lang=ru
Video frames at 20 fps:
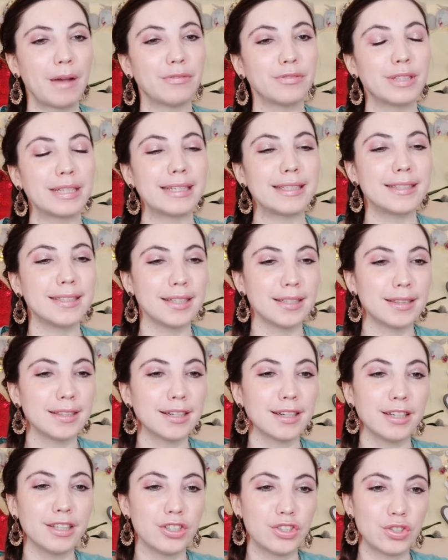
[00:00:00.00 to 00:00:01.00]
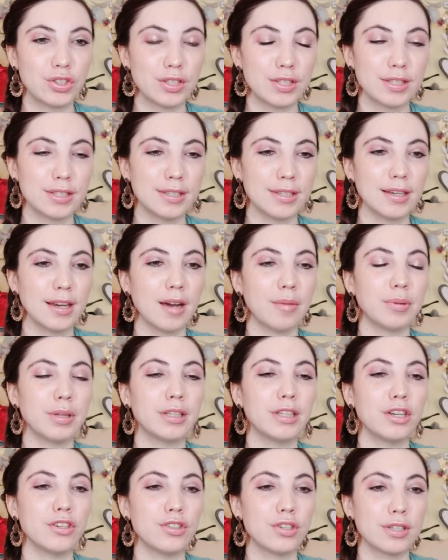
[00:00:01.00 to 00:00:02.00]
авторитетных личностей,
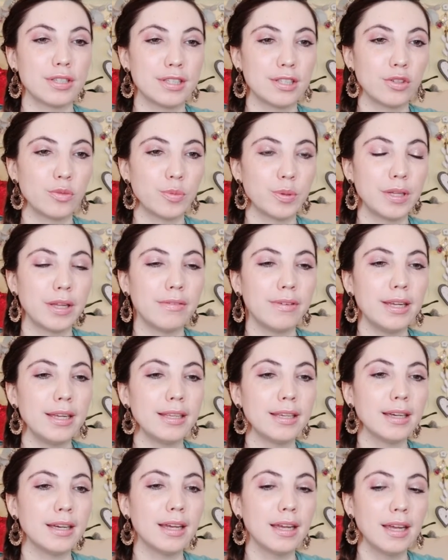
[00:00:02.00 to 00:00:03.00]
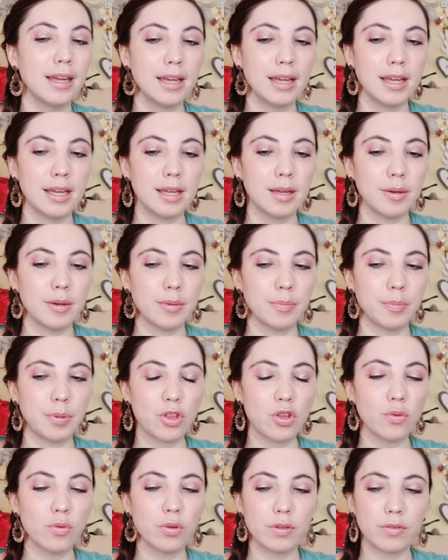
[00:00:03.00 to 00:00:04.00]
обладающих силой подавления,
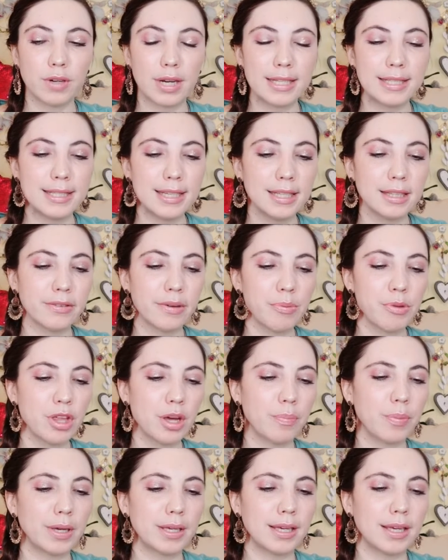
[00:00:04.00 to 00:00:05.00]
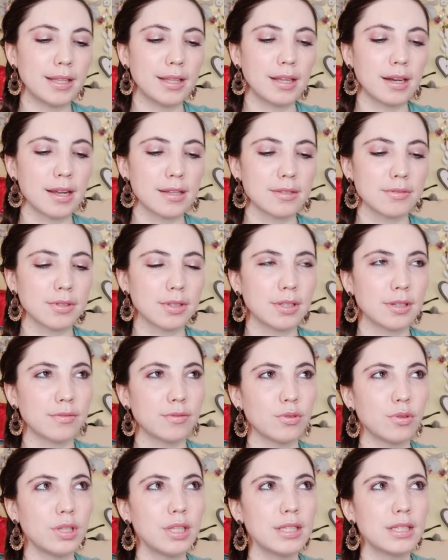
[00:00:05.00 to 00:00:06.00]
причем вот в России это вообще погейно развито.
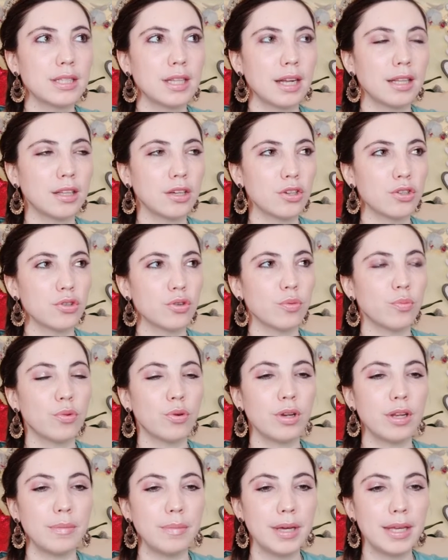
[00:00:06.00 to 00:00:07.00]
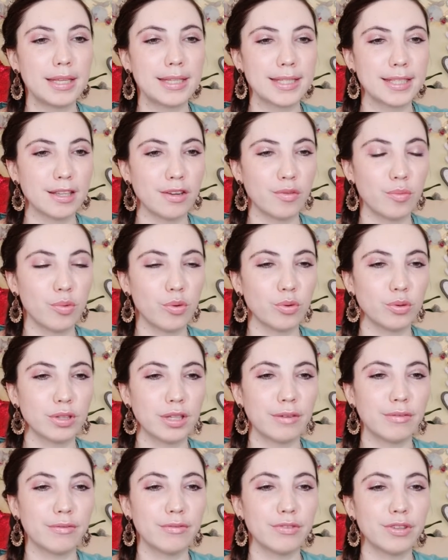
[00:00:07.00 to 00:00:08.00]
В других странах еще более-менее, слава богу,
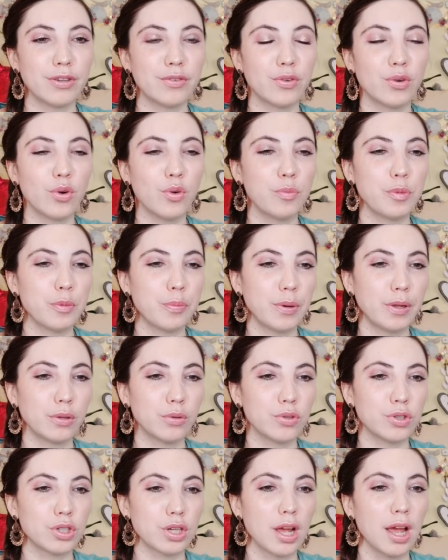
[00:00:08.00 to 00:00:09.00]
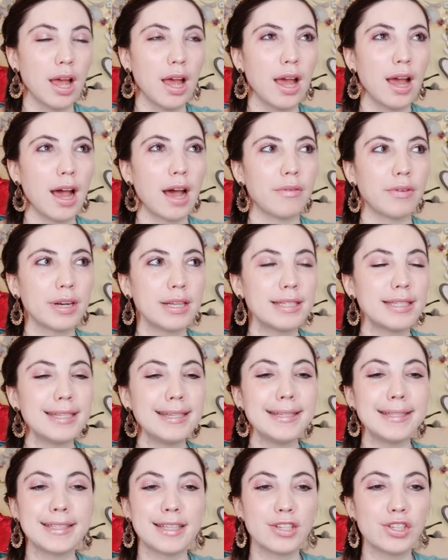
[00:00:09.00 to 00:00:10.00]
там в Европе получше. А в
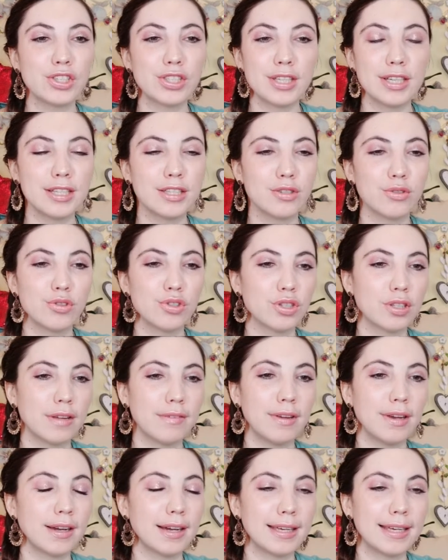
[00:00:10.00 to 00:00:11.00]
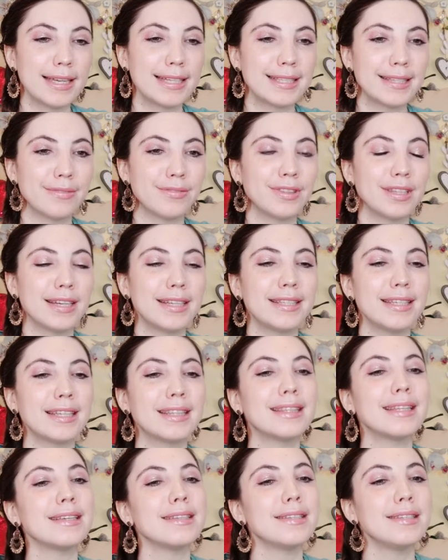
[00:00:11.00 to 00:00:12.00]
России, значит, если у человека есть
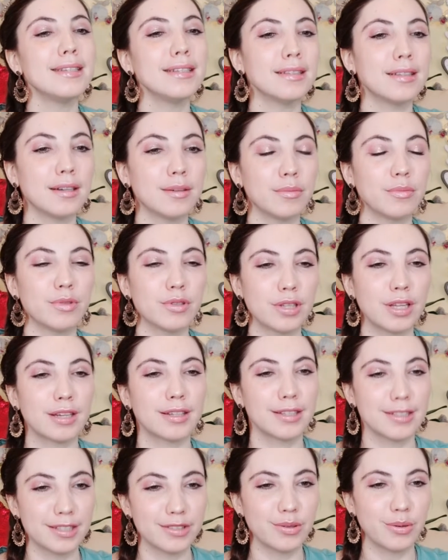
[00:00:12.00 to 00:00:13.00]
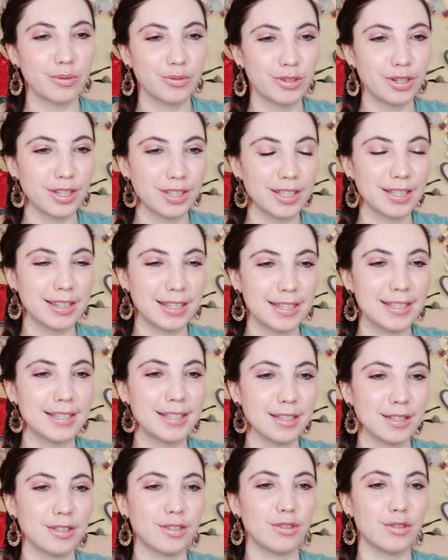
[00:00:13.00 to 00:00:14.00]
авторитетная сила, мы ее так назовем авторитетная
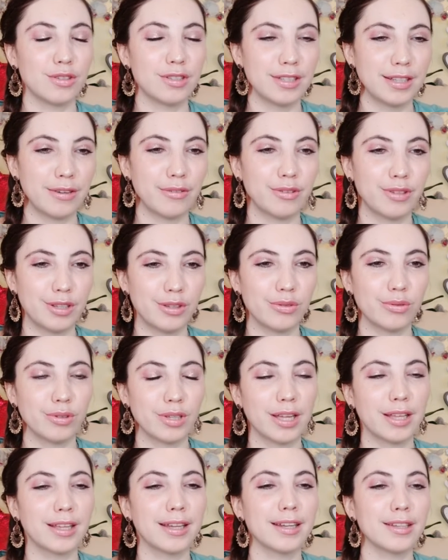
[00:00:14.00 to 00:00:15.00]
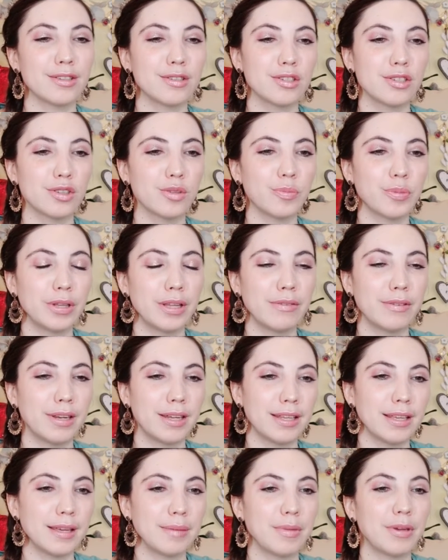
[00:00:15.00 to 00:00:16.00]
сила, то есть я вот эту вот конкретно силу
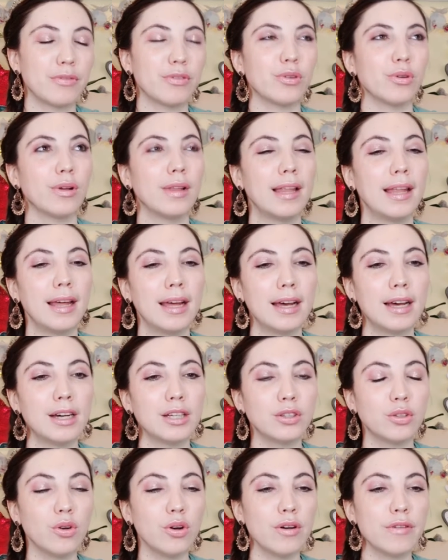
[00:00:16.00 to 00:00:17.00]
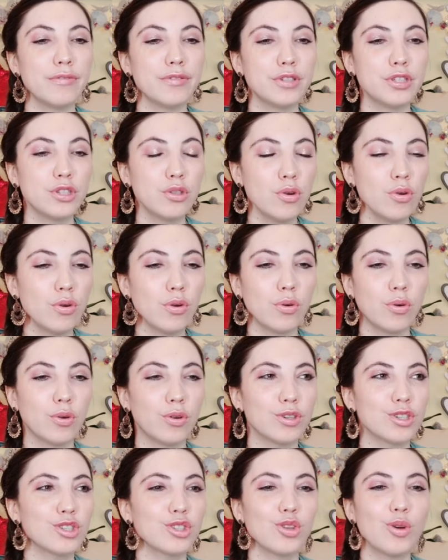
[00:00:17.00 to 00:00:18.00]
подавления имею в виду, то
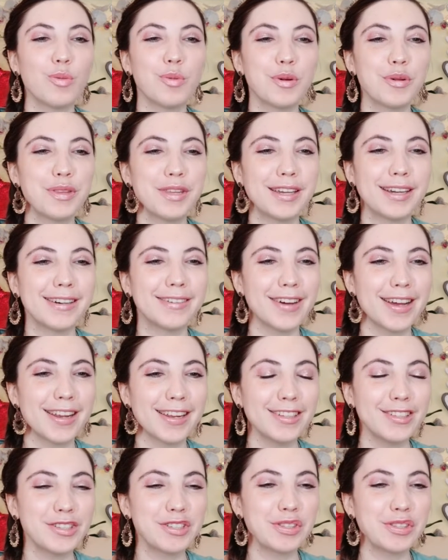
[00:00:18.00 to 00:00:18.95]
все, что бы он ни говорил,